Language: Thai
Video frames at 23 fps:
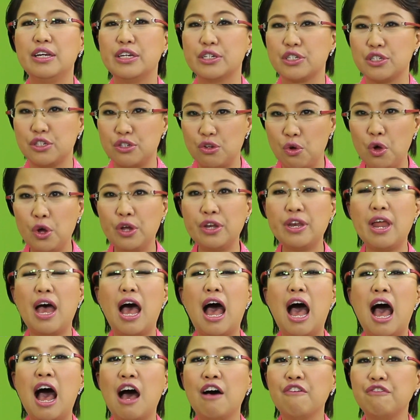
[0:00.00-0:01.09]
the stone
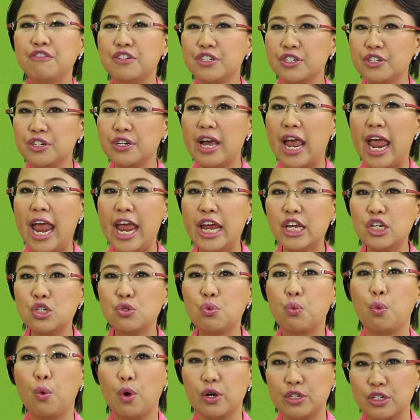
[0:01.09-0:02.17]
after it
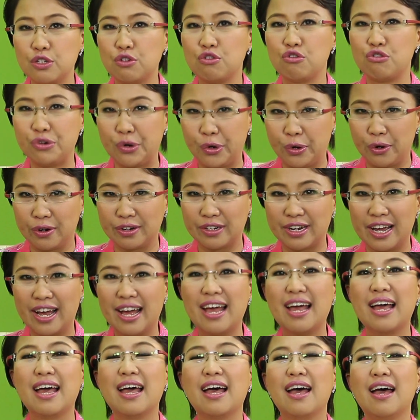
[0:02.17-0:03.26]
was thrown
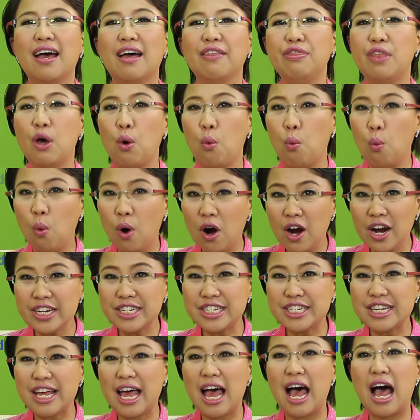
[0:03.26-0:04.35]
the
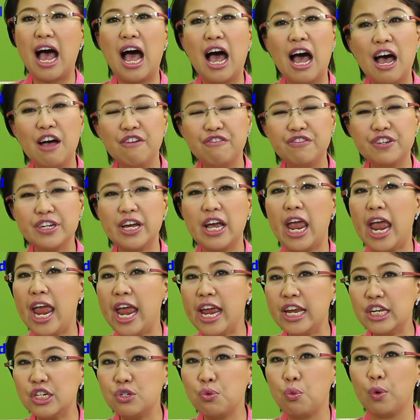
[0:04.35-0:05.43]
word after
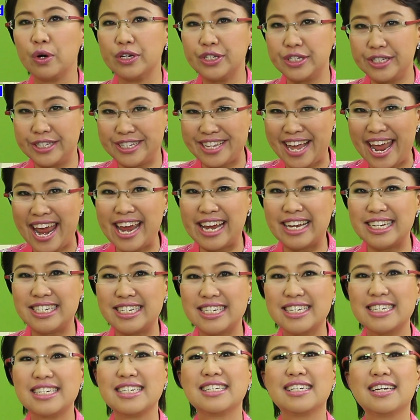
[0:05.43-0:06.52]
it was said
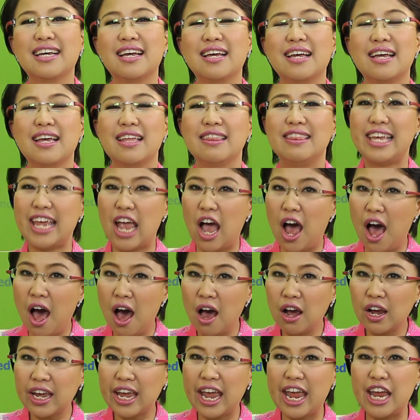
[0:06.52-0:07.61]
the
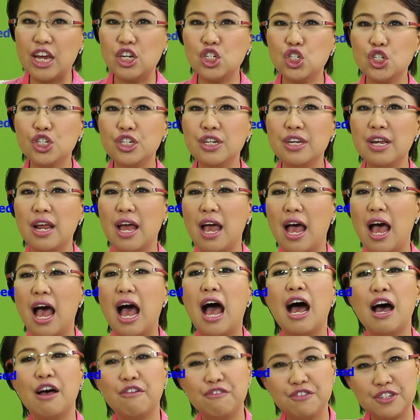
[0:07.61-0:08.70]
occasion
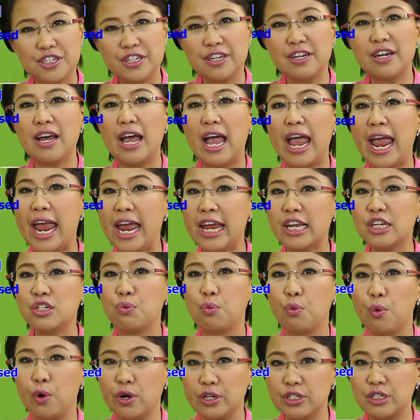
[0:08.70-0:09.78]
after it
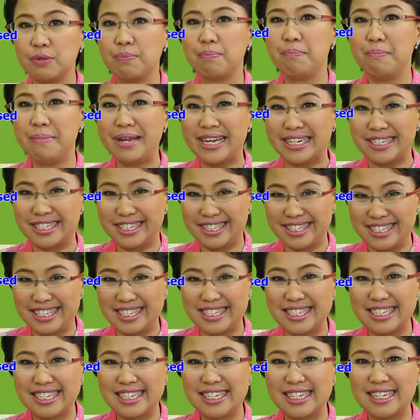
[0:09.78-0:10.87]
was missed
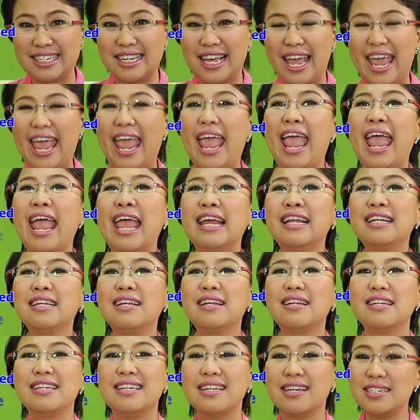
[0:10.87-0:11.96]
and
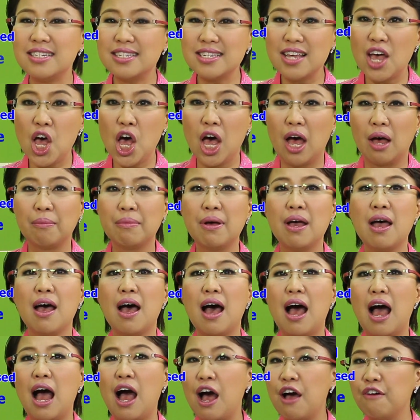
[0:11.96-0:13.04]
the time
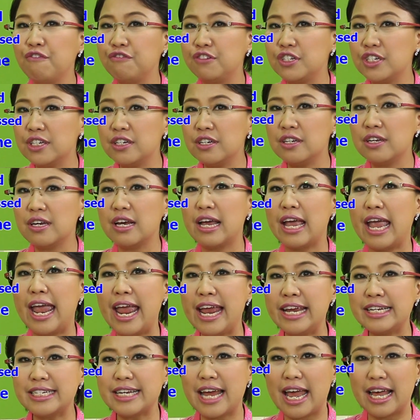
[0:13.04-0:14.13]
after
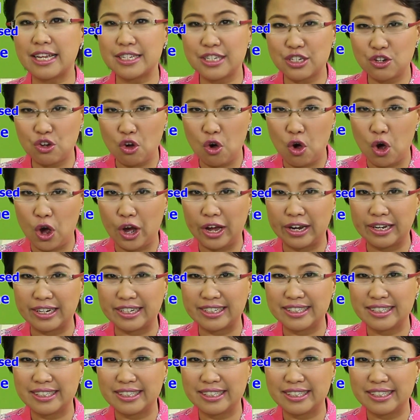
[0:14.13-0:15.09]
it has gone